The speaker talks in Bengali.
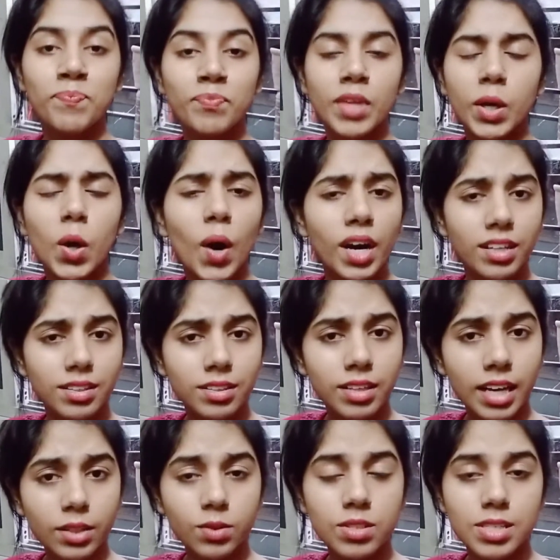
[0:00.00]
ঘরে
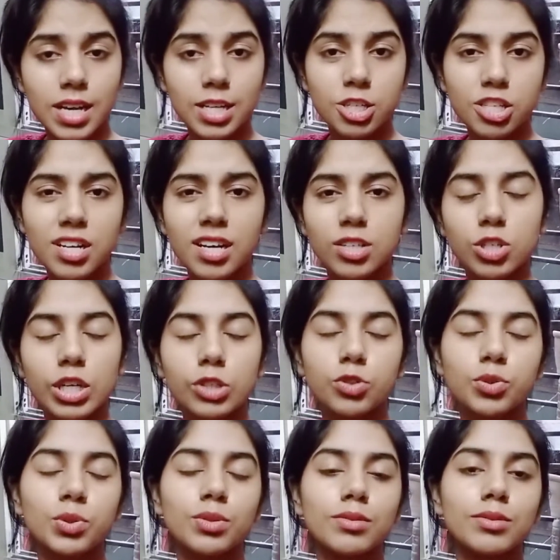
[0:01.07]
এখন যাস না আজ একটু
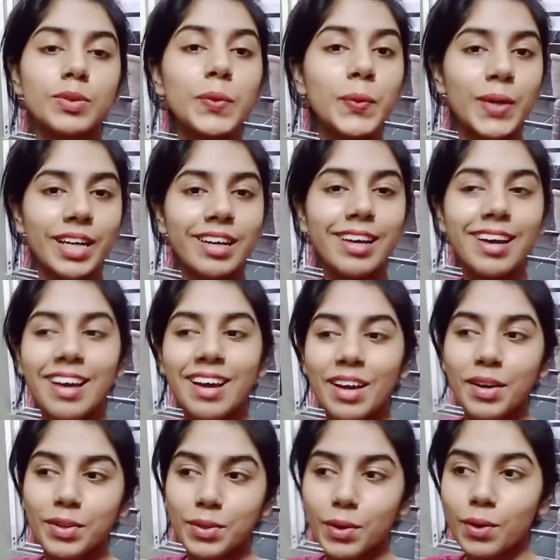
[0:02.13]
ঘুরি
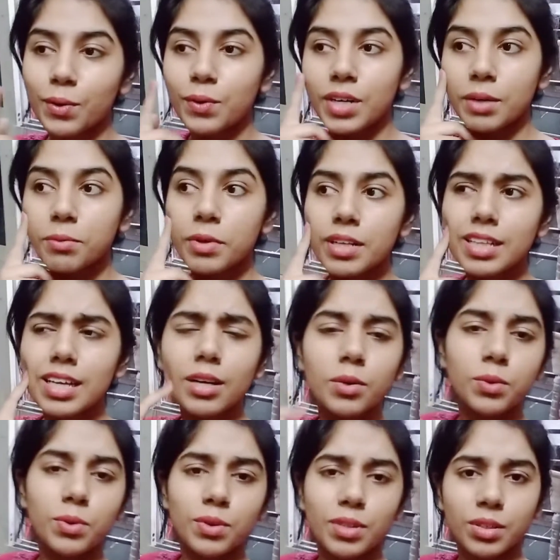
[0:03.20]
তো ঘুরি বলতে
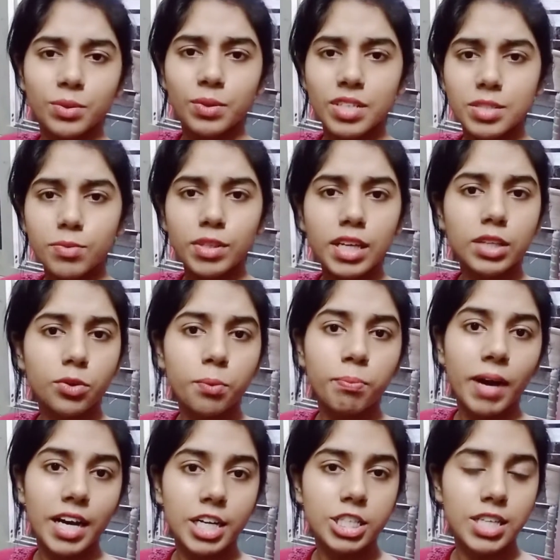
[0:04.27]
ঘুরে ঘুরেছি বলতে একদম
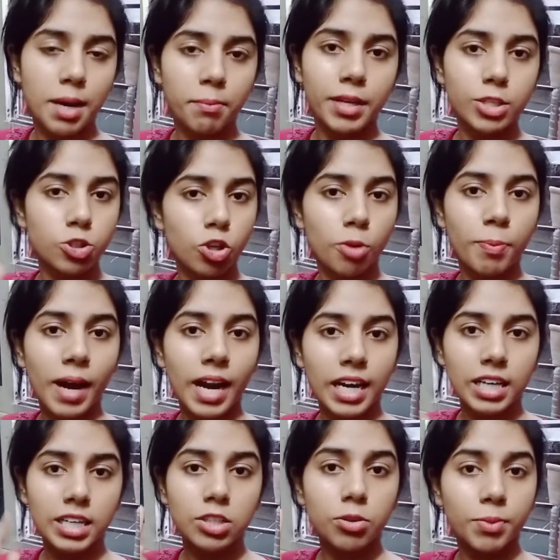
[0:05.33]
বাড়ির সামনেই ছিল
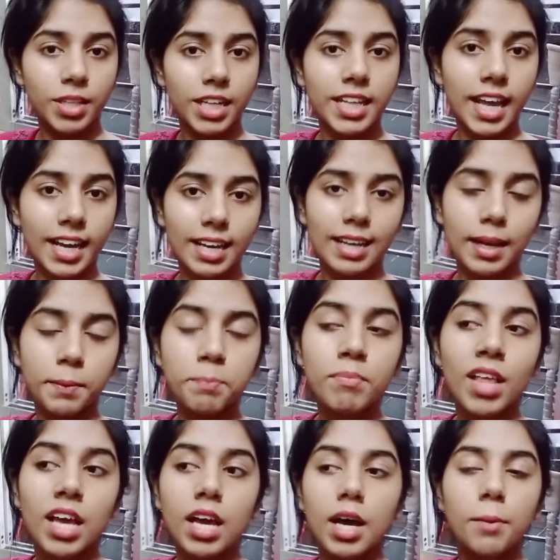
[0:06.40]
পার্কটা তোমাদের দেখালাম
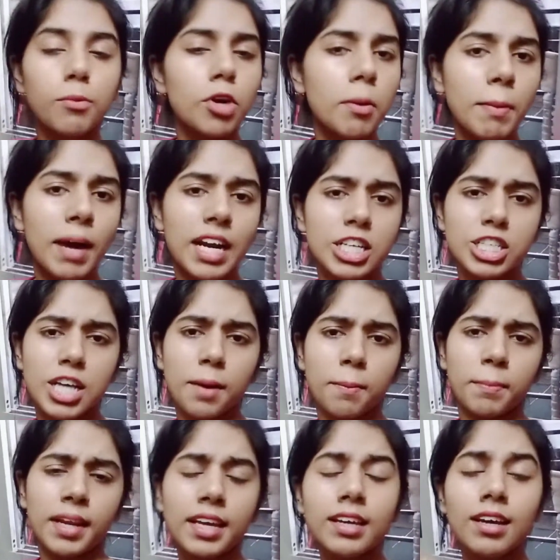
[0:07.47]
পুরো বাড়ির
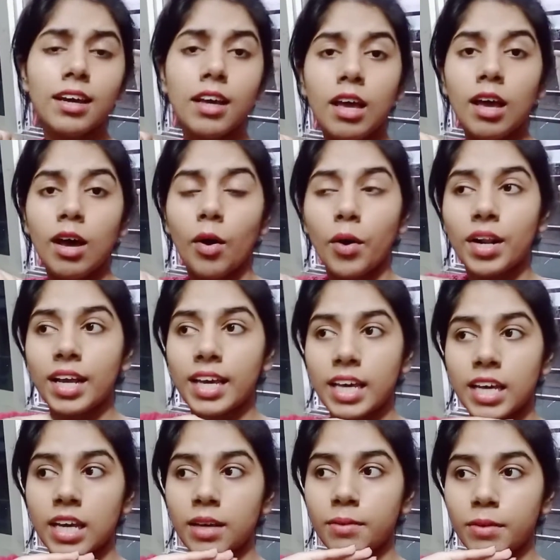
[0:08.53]
সামনেই অনেকে
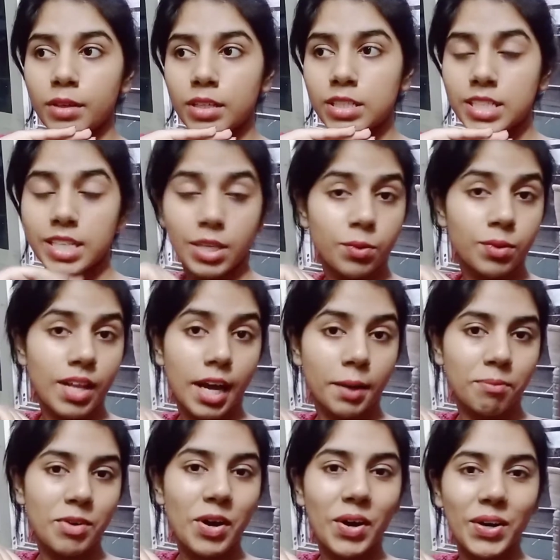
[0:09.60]
জেনেও
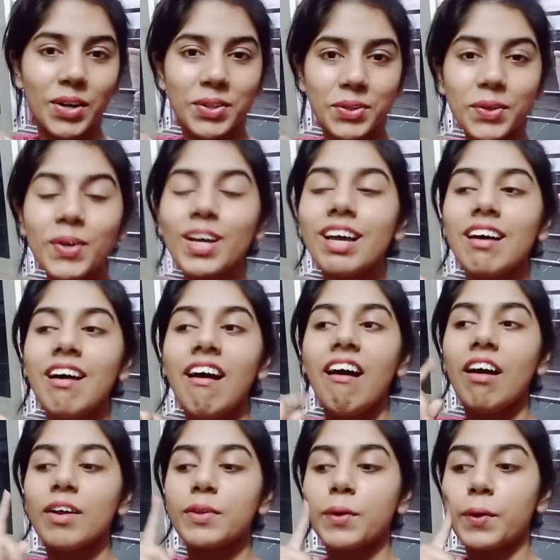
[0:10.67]
থাকবে হয়তো
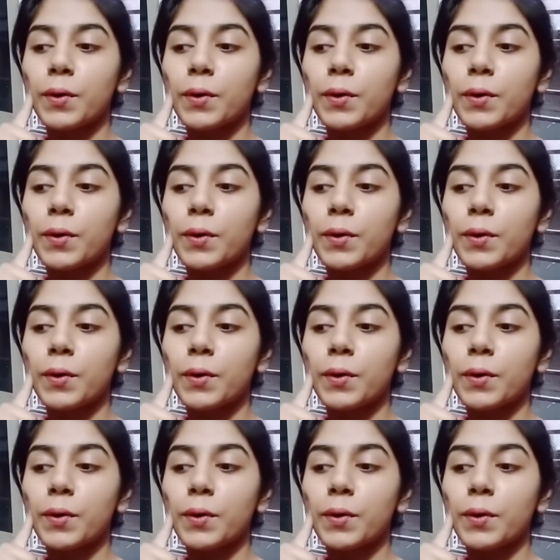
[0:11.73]
তো